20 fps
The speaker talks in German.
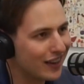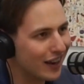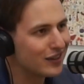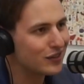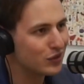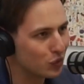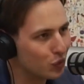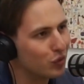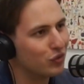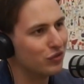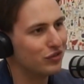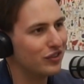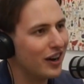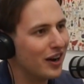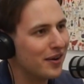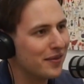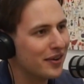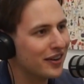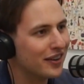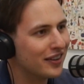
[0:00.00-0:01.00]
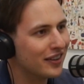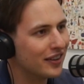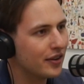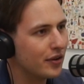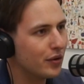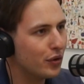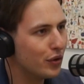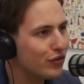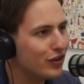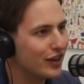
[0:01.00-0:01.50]
ganz doof, aber
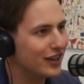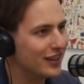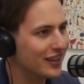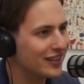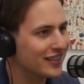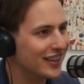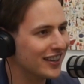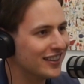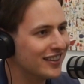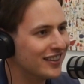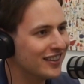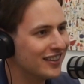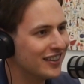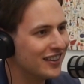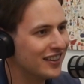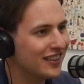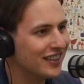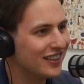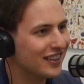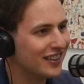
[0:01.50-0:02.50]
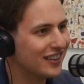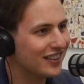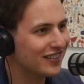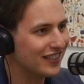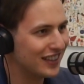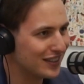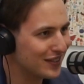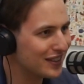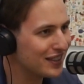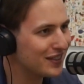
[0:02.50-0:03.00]
höflicher sein. Oh.
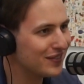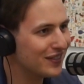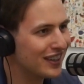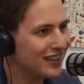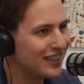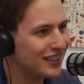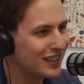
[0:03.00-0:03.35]
Weißt du, was ich meine?